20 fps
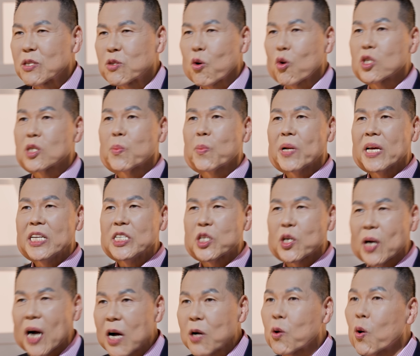좋으심을
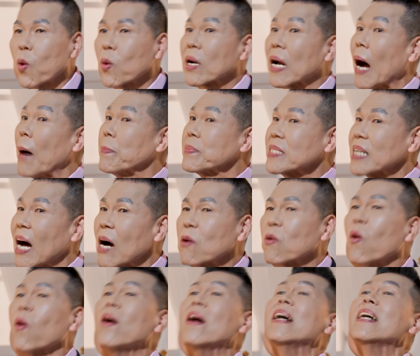인정하고
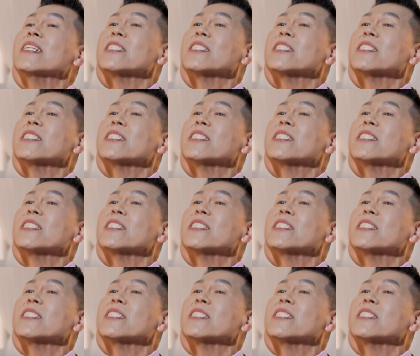감사하고